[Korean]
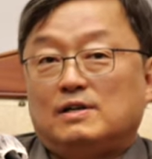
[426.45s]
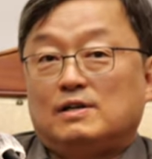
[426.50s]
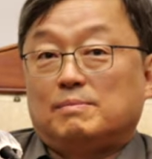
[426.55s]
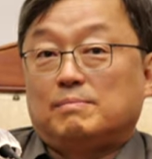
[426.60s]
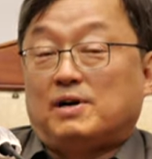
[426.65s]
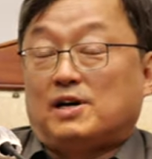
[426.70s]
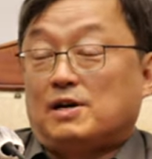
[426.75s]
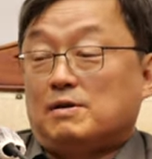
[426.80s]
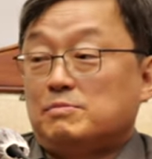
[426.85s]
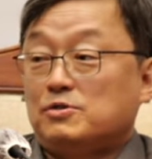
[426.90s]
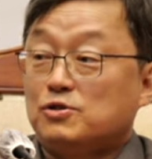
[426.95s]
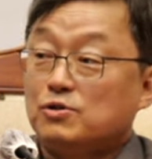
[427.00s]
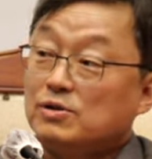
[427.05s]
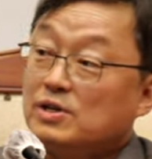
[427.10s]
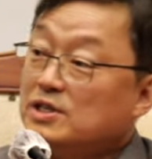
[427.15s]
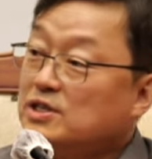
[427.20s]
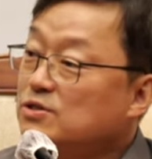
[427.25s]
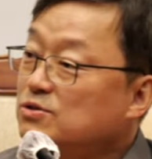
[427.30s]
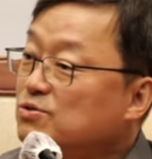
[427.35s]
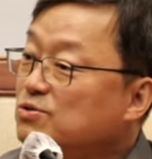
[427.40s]
바라만교나
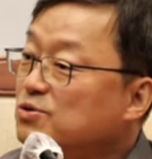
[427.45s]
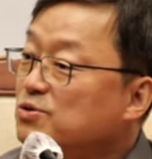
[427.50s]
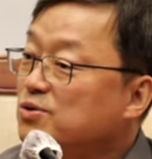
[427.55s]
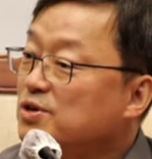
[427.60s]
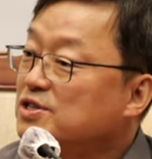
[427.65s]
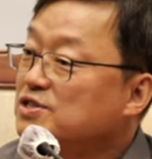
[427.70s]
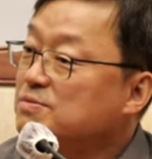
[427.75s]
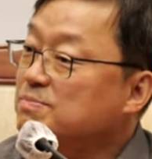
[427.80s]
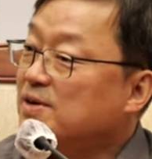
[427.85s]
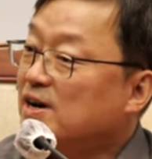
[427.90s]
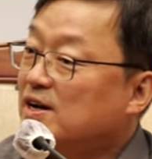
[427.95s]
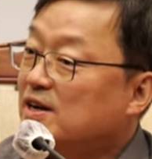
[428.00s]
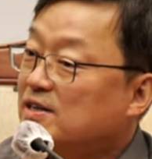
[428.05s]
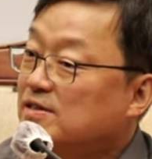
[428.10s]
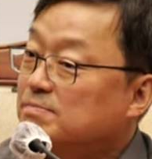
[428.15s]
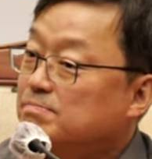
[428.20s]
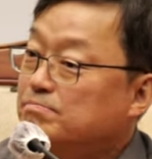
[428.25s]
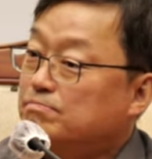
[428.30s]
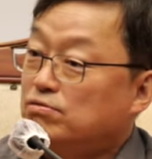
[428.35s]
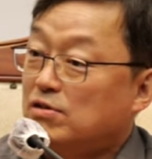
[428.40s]
힌두교에서
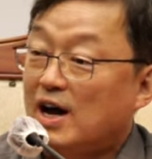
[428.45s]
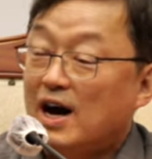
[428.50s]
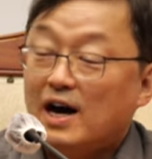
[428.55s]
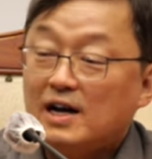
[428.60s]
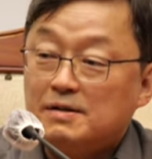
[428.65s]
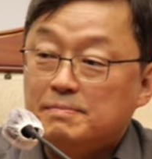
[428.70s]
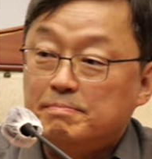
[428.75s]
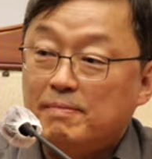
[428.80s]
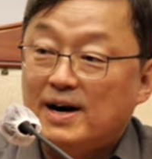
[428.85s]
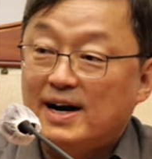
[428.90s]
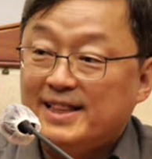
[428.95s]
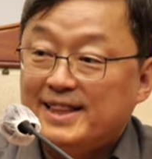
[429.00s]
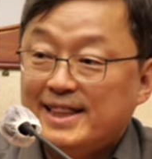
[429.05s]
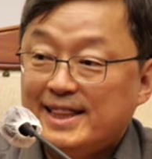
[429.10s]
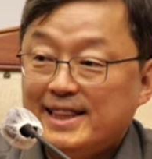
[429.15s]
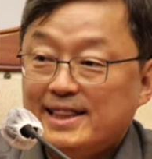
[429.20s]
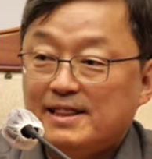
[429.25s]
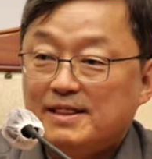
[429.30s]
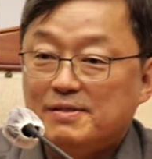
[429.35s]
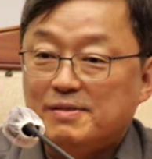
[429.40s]
말하는 브라흐만,